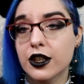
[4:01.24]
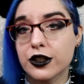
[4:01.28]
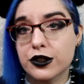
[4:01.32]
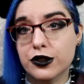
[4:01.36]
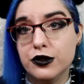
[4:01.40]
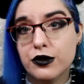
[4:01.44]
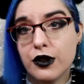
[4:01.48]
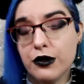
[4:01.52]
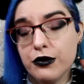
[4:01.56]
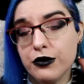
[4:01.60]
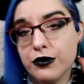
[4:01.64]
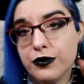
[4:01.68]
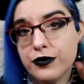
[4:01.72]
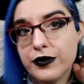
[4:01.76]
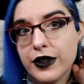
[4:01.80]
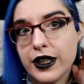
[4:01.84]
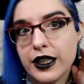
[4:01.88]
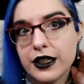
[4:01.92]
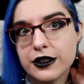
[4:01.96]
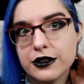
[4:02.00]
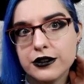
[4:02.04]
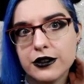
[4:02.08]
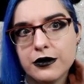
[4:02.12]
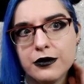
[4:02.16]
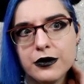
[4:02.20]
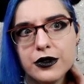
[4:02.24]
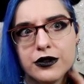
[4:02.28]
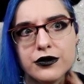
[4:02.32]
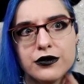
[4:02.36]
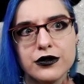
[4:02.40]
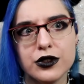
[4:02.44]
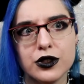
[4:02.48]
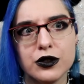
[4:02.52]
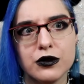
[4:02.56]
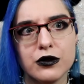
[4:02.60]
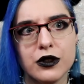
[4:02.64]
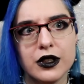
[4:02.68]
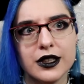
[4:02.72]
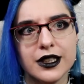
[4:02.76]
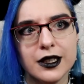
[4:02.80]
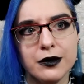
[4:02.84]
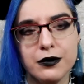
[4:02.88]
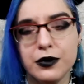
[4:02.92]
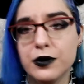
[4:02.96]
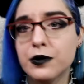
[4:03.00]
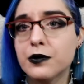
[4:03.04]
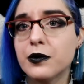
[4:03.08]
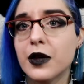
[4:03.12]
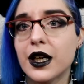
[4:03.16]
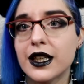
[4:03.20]
Je dois vous faire sûrement, je crois,
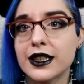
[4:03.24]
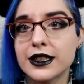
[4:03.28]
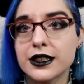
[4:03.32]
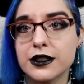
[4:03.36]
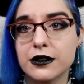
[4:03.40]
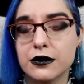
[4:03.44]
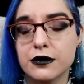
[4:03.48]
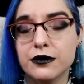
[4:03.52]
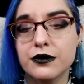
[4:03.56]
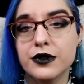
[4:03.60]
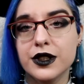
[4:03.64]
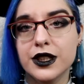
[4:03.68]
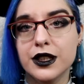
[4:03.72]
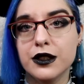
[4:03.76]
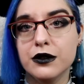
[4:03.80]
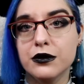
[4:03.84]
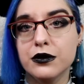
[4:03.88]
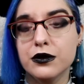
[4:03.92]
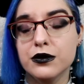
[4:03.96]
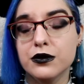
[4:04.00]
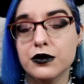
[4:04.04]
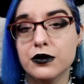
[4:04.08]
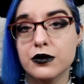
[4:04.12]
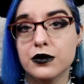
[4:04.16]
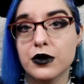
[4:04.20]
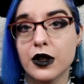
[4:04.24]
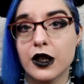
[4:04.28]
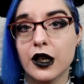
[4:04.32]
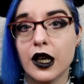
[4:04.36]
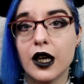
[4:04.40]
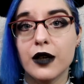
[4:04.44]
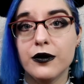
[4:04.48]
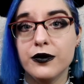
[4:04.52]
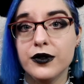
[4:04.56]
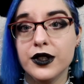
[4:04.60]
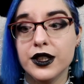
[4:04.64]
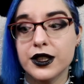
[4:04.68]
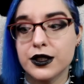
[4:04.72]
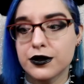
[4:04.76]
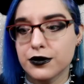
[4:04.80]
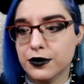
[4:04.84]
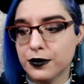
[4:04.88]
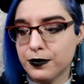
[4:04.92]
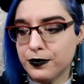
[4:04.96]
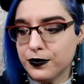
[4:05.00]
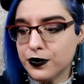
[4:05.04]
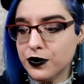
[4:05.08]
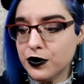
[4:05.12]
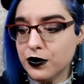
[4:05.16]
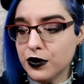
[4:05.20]
début mars, une vidéo euh, avis sur
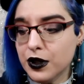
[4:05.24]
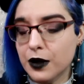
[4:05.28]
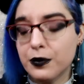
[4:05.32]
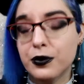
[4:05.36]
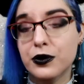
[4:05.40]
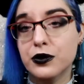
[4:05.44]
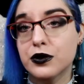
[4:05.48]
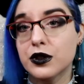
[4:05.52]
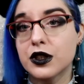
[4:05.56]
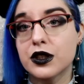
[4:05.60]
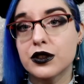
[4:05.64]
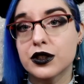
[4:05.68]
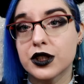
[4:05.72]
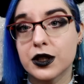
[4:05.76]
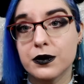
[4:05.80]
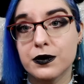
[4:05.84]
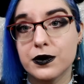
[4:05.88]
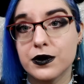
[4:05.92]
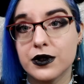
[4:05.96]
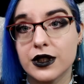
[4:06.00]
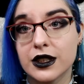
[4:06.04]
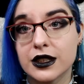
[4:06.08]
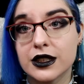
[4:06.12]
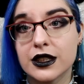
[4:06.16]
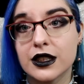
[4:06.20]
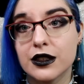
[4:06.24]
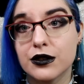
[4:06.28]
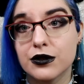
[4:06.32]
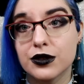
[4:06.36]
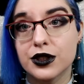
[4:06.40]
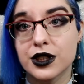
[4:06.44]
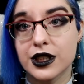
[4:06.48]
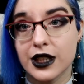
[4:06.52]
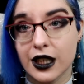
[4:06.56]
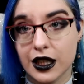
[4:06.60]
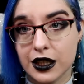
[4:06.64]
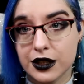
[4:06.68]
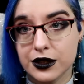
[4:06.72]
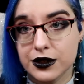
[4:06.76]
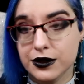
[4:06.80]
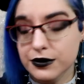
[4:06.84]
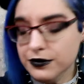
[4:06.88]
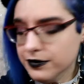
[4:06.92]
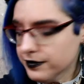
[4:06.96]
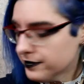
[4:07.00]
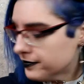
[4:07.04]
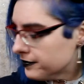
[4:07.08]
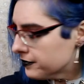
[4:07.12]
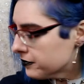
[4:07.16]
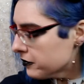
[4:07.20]
tous les produits que j'ai pu tester de chez
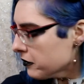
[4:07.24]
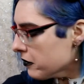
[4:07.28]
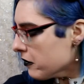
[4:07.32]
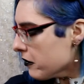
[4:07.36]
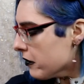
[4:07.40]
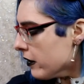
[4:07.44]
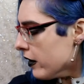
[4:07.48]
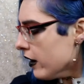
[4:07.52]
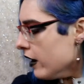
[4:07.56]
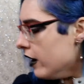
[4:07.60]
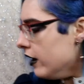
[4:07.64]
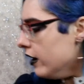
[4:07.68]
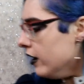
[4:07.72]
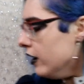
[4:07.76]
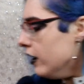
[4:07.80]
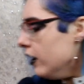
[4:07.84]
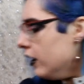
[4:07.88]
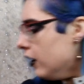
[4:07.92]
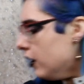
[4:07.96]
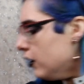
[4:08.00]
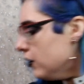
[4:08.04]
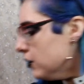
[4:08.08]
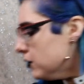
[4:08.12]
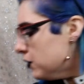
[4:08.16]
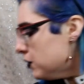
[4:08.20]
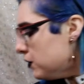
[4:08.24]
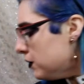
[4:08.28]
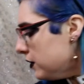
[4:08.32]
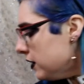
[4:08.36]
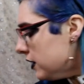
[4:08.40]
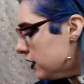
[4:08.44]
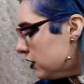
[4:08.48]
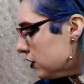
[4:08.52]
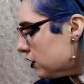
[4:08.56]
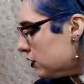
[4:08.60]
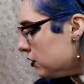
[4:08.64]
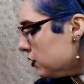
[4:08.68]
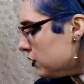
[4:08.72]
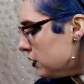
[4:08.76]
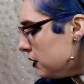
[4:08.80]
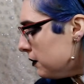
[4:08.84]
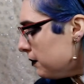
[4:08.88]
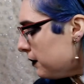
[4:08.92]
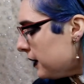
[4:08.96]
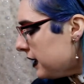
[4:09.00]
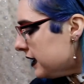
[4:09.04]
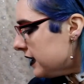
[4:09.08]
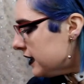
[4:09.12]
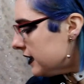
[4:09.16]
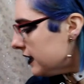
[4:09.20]
Action. Ensuite, je suis
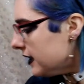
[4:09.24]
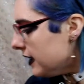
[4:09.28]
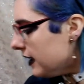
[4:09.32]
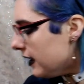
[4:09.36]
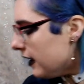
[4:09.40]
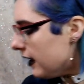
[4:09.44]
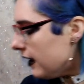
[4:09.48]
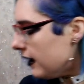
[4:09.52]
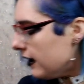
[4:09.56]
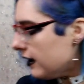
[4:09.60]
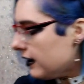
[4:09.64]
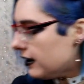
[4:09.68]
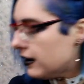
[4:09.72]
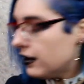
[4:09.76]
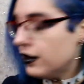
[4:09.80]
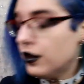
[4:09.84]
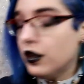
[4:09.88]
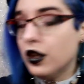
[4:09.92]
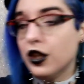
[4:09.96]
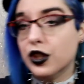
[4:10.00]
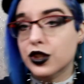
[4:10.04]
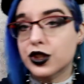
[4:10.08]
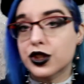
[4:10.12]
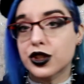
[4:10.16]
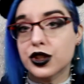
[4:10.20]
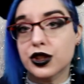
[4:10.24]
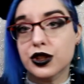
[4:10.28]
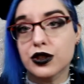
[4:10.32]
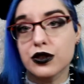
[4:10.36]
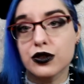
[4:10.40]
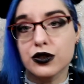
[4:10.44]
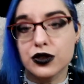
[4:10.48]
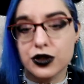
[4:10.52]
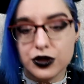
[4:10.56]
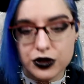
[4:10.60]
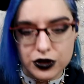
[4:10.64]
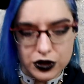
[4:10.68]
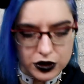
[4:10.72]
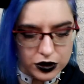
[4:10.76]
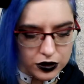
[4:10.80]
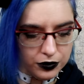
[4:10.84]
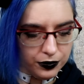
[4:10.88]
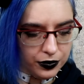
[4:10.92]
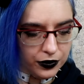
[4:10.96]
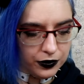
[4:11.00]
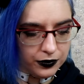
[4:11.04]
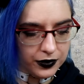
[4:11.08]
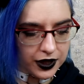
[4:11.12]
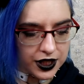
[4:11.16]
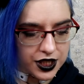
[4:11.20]
passée à Lush, juste
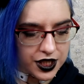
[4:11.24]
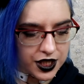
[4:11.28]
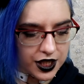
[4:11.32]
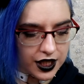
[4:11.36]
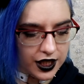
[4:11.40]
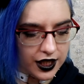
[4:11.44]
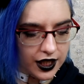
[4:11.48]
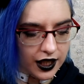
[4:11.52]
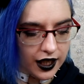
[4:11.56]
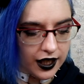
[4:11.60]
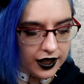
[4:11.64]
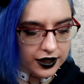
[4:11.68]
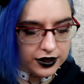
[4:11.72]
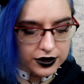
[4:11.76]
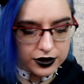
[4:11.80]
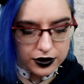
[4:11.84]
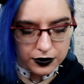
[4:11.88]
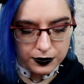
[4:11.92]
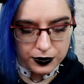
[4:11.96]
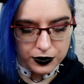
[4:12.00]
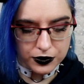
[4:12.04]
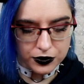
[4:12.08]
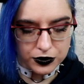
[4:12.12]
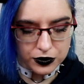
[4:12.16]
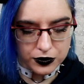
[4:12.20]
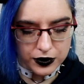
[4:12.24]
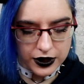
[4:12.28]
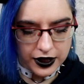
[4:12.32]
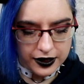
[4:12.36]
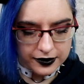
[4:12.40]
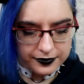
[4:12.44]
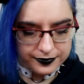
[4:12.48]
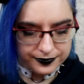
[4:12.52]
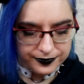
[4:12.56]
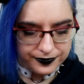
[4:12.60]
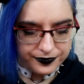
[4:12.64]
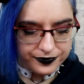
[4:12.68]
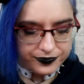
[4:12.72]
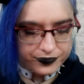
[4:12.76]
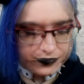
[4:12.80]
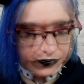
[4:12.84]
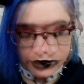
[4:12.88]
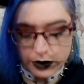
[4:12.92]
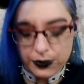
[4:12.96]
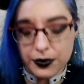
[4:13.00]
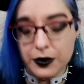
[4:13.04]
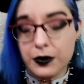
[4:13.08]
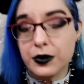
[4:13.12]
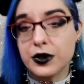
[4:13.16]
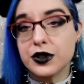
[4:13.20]
pour m'acheter un seul produit. Tout
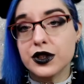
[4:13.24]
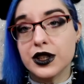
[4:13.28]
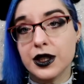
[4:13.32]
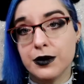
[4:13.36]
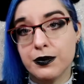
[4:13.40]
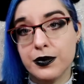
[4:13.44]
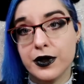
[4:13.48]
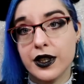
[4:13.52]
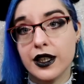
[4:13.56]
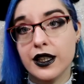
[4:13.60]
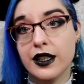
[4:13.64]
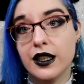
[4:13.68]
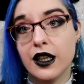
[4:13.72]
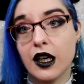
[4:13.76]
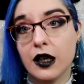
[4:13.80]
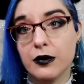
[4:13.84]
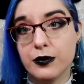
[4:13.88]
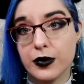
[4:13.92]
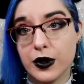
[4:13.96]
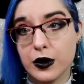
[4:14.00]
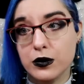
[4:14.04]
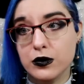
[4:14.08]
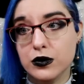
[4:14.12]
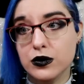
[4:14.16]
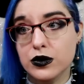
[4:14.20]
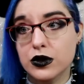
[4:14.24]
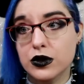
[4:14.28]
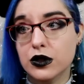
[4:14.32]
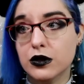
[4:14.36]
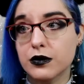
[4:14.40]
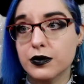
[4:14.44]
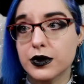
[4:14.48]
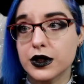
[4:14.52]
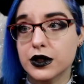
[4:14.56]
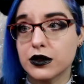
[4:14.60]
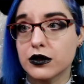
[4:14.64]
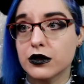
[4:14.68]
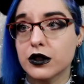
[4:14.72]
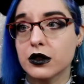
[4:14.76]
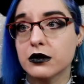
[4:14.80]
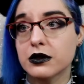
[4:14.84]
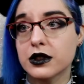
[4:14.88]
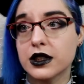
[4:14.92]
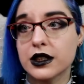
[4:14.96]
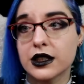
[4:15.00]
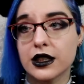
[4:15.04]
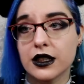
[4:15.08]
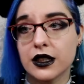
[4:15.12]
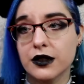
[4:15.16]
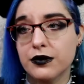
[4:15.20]
simplement, j'ai pris un pain parce que comme
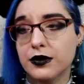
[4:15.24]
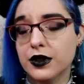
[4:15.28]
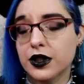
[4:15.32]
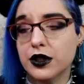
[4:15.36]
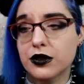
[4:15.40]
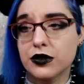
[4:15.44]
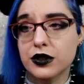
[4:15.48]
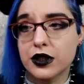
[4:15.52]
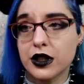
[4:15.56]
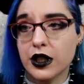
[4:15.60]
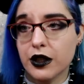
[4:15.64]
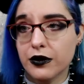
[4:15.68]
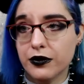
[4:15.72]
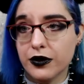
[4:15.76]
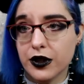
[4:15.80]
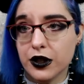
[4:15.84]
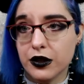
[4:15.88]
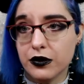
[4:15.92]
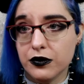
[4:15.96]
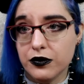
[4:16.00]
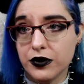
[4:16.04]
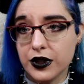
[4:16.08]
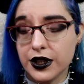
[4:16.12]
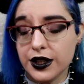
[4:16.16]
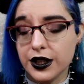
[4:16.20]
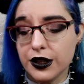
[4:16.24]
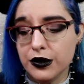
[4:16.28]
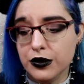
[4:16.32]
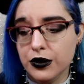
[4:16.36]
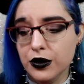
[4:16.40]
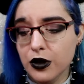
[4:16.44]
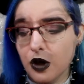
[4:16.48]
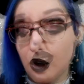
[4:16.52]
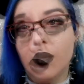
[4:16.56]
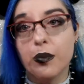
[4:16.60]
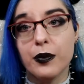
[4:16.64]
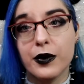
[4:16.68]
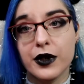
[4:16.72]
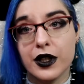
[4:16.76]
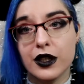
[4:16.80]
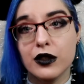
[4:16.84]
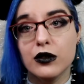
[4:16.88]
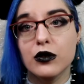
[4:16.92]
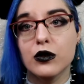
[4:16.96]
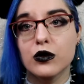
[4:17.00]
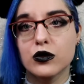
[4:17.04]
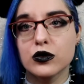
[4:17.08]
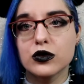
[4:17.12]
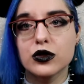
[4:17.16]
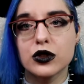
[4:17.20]
ça, ça évite que j'ai à faire une vidéo. Après
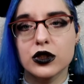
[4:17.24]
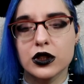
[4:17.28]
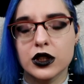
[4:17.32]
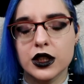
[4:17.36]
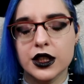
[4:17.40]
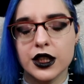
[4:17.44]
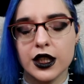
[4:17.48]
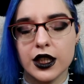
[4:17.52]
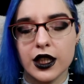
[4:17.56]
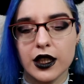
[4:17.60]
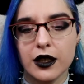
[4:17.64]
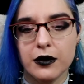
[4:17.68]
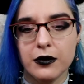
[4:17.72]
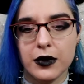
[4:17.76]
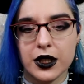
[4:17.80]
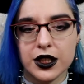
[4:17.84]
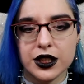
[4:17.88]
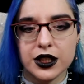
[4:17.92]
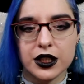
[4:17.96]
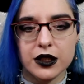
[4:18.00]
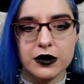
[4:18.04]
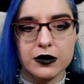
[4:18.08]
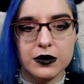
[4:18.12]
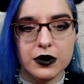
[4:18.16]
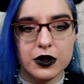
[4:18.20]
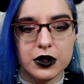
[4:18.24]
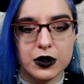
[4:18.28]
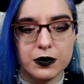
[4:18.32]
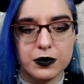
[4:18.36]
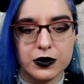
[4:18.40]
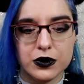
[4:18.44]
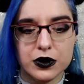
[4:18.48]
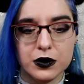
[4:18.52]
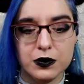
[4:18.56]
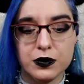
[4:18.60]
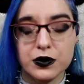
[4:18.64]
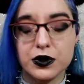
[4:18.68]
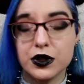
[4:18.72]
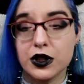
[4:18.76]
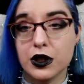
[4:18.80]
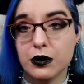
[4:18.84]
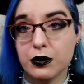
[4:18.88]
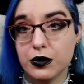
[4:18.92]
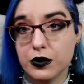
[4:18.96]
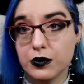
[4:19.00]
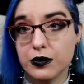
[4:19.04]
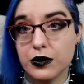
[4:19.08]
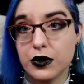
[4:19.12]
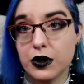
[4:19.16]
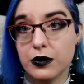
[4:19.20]
le 11, j'irai m'acheter, euh, je pense, plusieurs
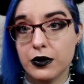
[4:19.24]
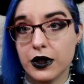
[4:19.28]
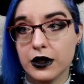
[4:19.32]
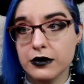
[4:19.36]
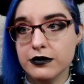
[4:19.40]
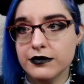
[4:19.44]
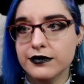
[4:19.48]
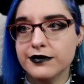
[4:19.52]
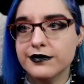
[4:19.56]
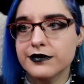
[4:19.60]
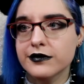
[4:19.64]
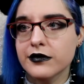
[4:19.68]
bombes de bain.